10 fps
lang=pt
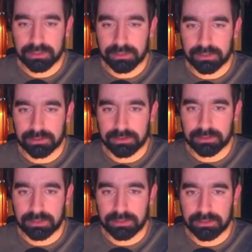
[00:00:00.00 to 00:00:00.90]
Ray
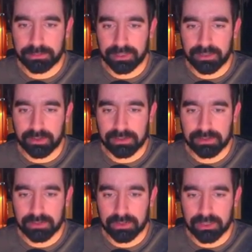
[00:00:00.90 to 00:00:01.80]
Stitch, pá, eu acho que não
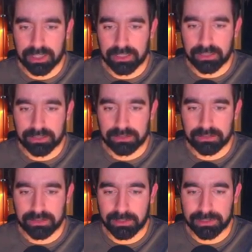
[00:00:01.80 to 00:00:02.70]
vou trocar ninguém,
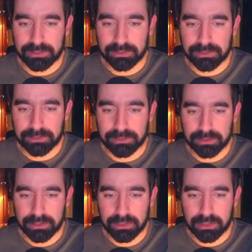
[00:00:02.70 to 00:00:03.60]
sinceramente.
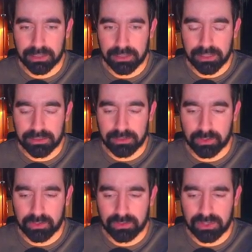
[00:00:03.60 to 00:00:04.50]
Isto são
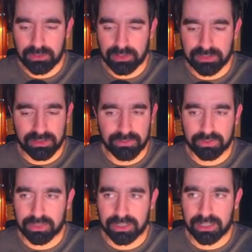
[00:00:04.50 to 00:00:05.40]
todos os titulares, eu não vou
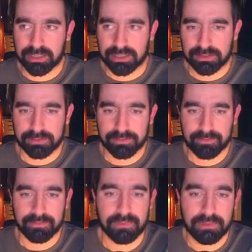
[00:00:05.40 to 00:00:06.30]
trocar ninguém.
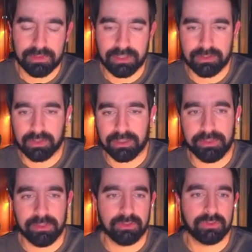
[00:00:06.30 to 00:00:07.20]
Dei só aqui
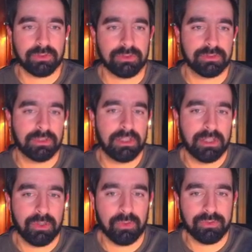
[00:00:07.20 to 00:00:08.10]
minutos ou,
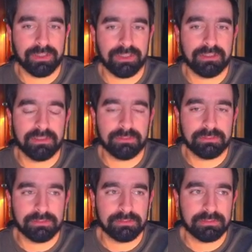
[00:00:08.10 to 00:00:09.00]
ou
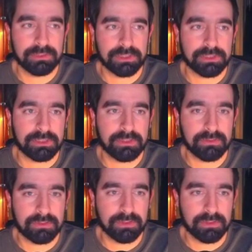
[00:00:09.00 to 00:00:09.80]
mas não vou